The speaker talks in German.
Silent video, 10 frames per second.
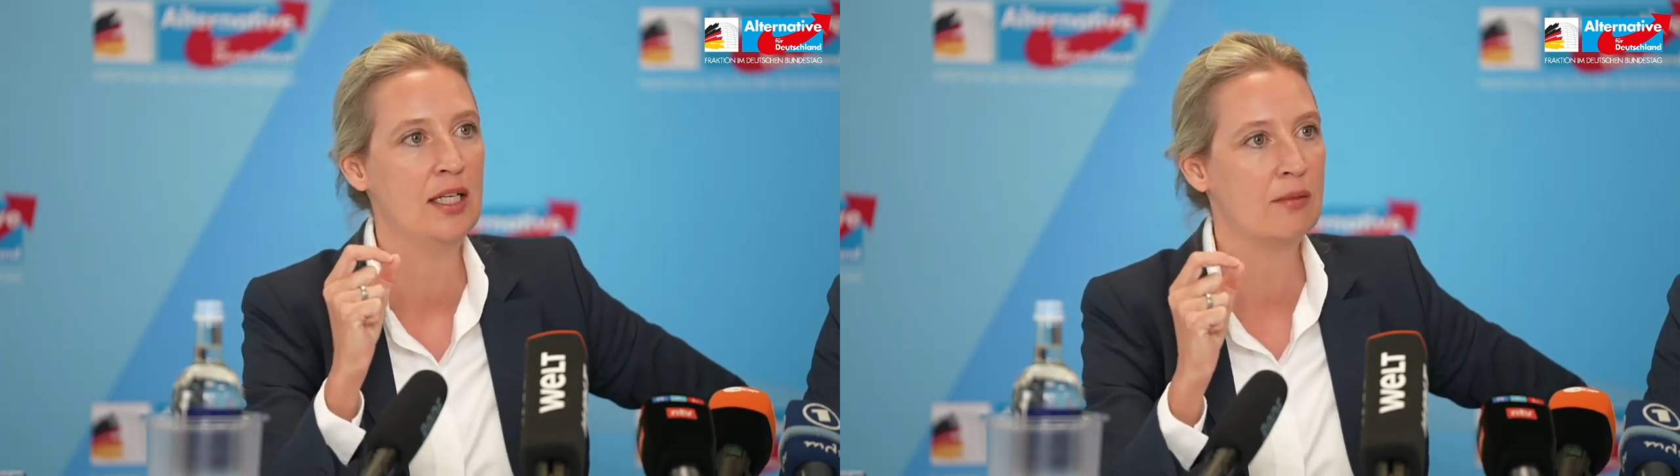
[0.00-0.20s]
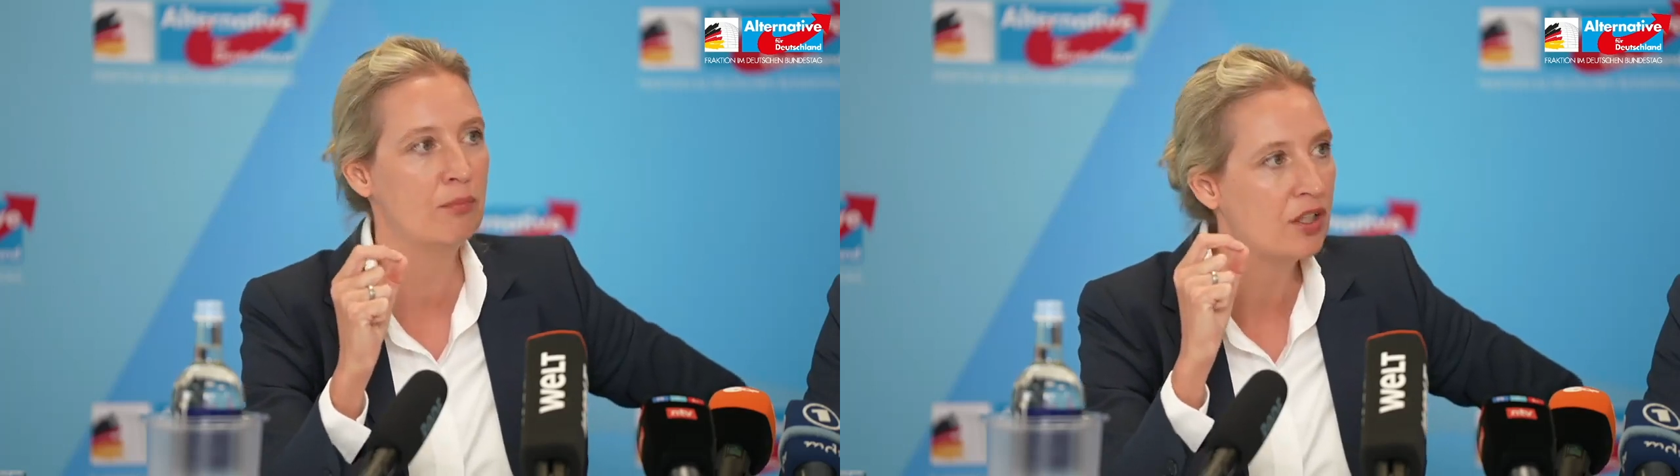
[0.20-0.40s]

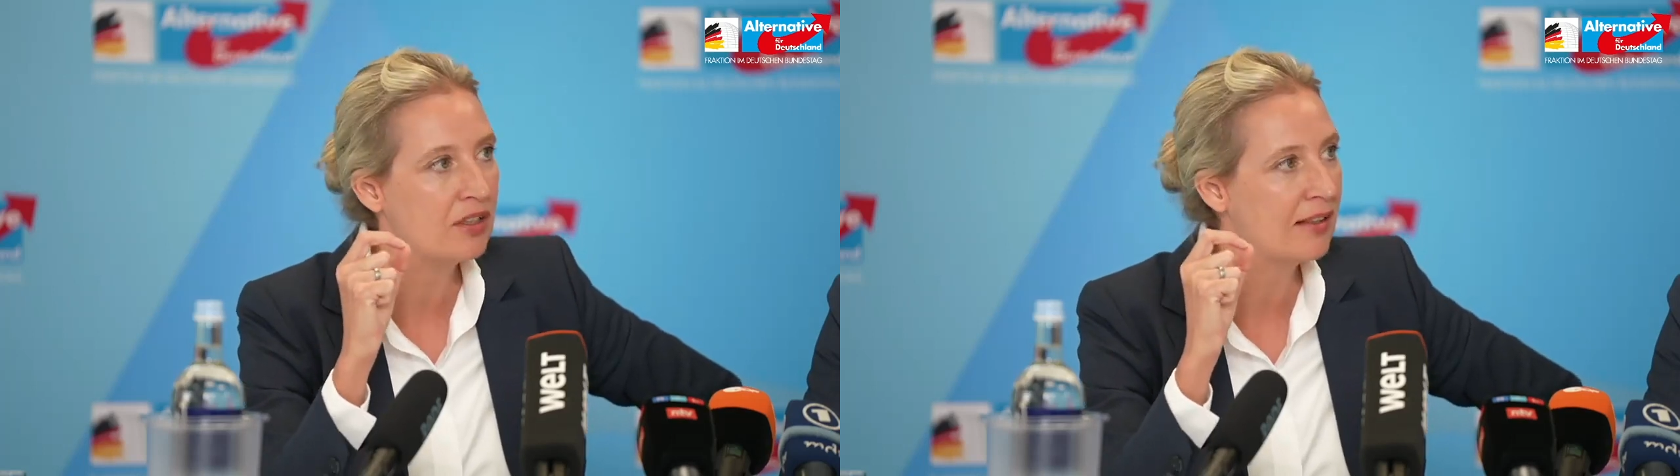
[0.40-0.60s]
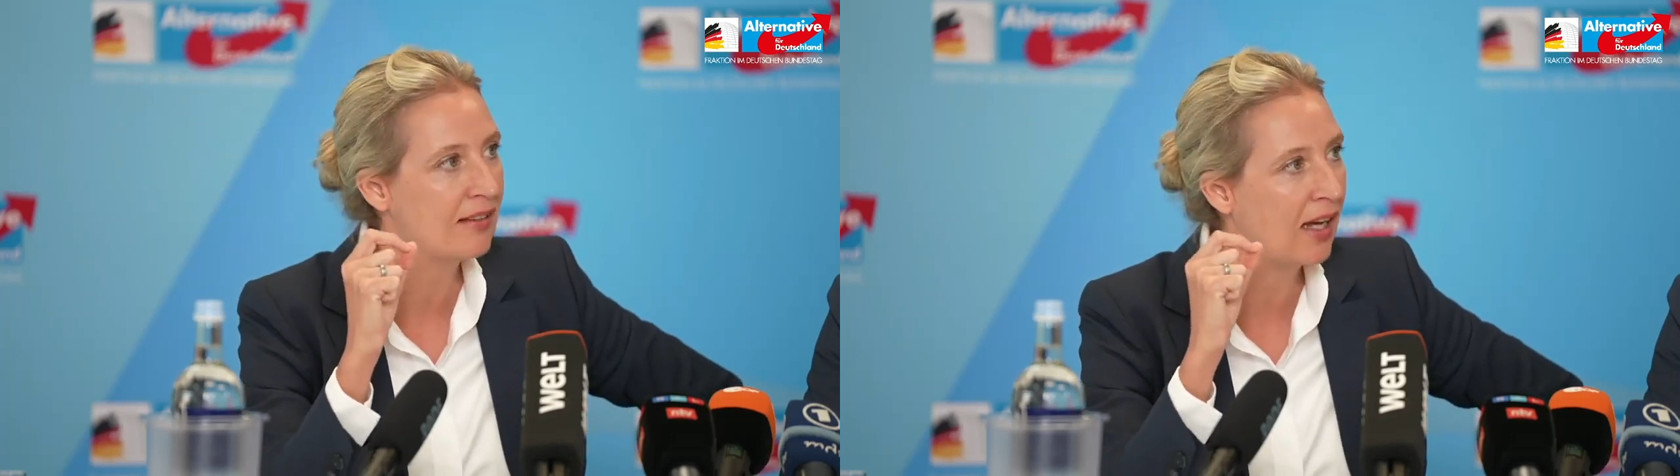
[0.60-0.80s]
Ich
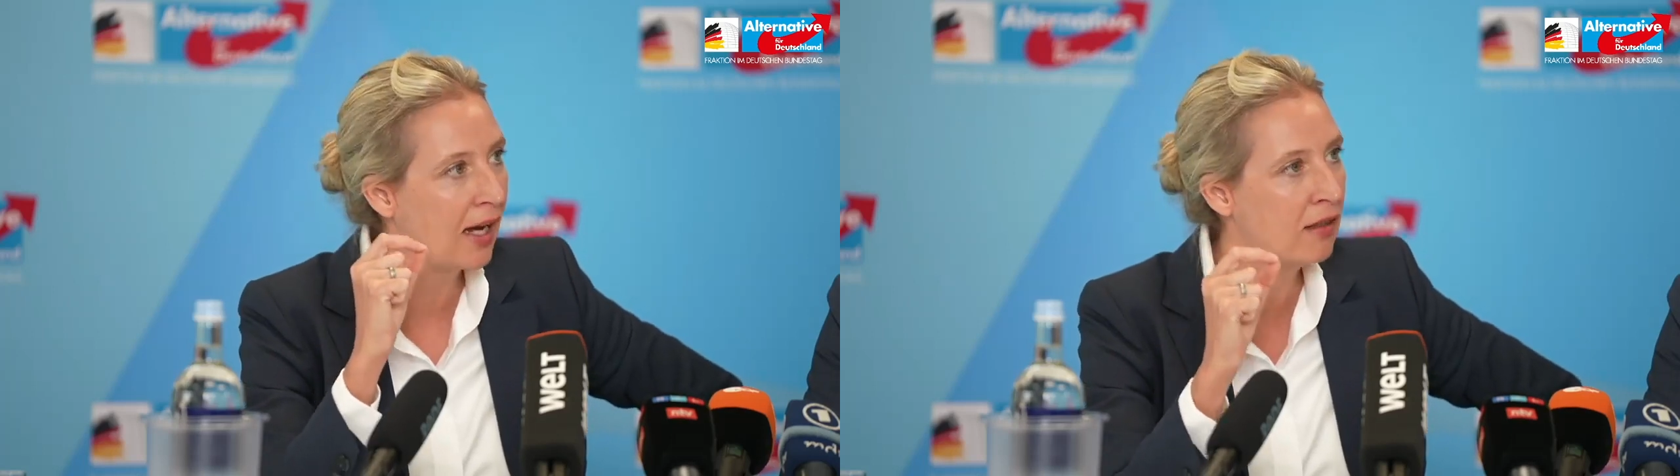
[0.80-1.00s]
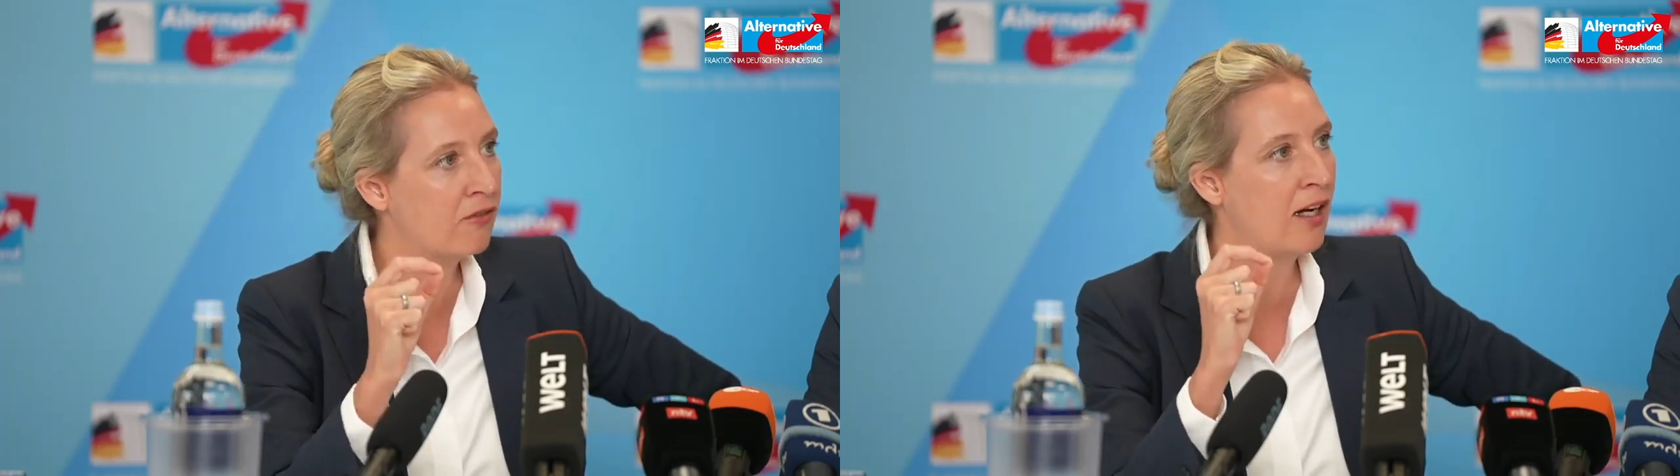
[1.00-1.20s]
möchte das
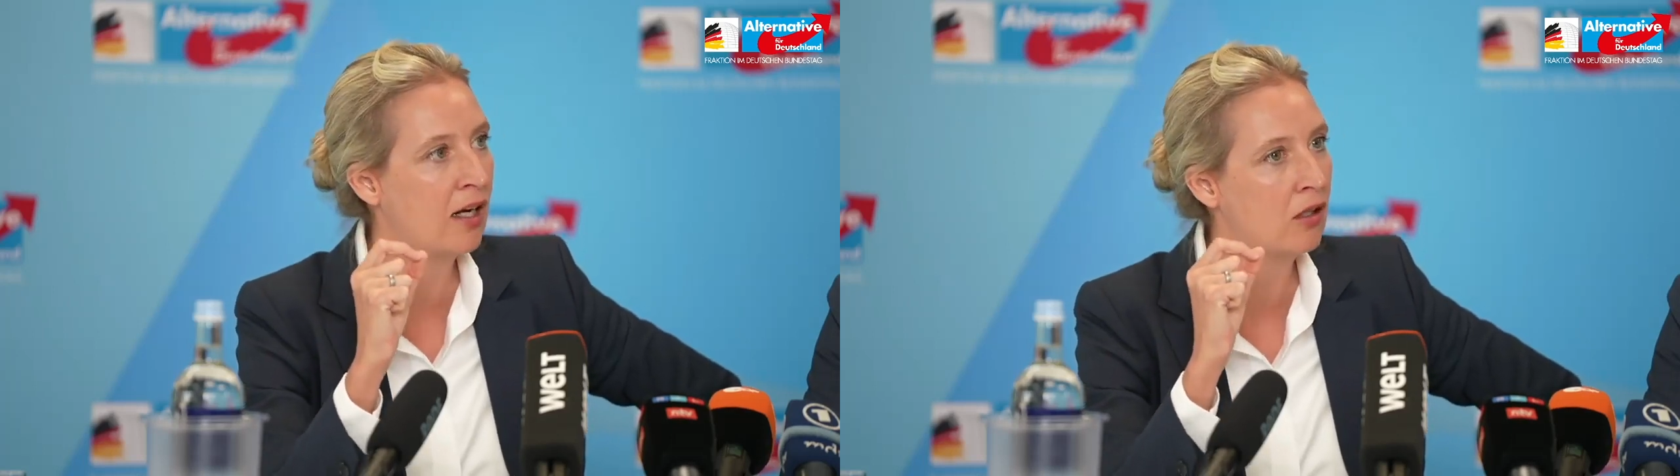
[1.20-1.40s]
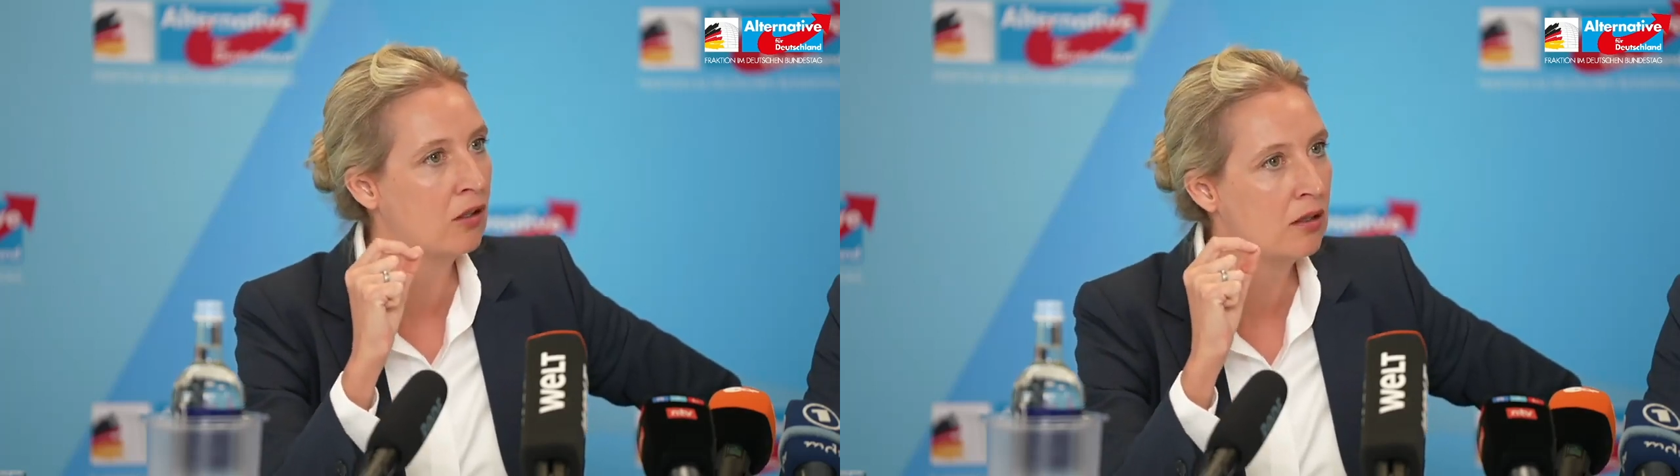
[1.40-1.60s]
einfach